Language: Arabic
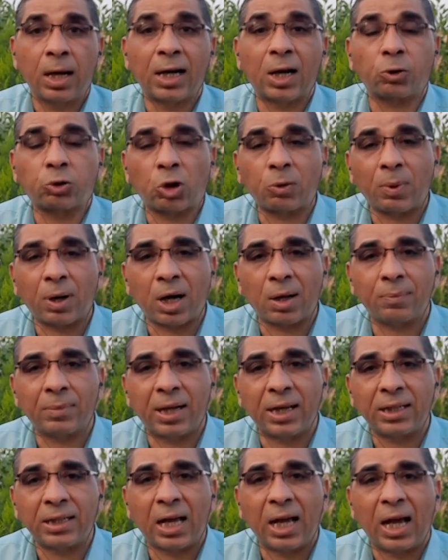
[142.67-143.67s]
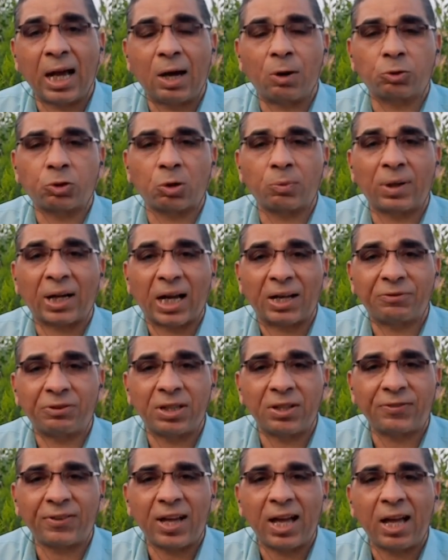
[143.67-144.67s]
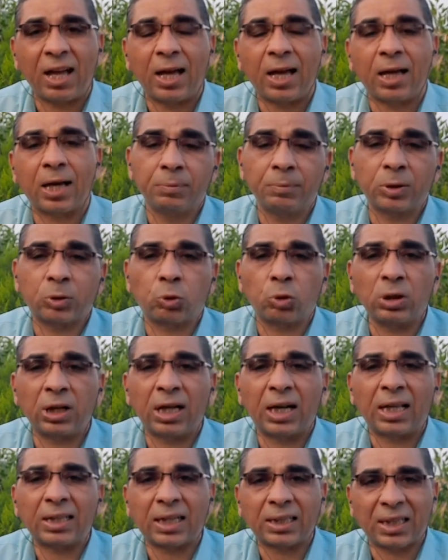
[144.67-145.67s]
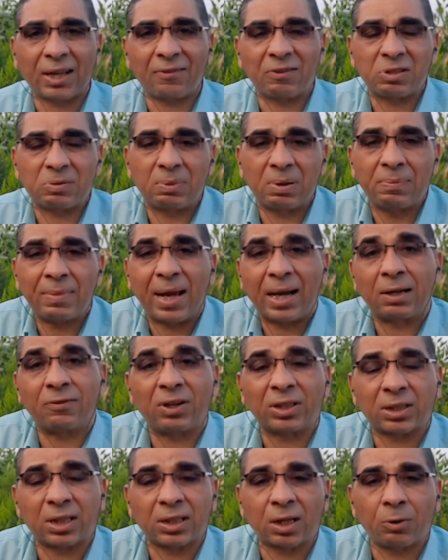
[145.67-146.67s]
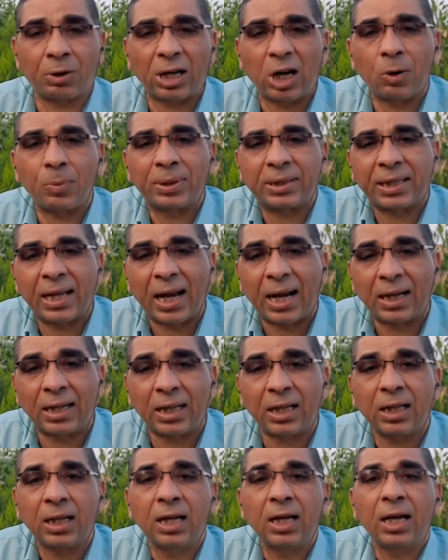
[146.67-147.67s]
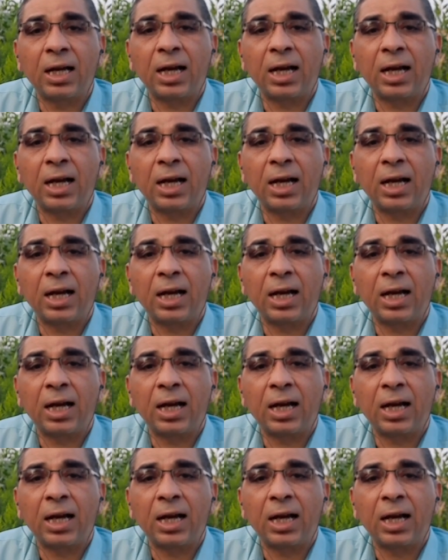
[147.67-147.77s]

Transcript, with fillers: لو تربه رمليه او تربه خفيفه بتكون لا تحتفظ بالماء لفتره طويله وبالتالي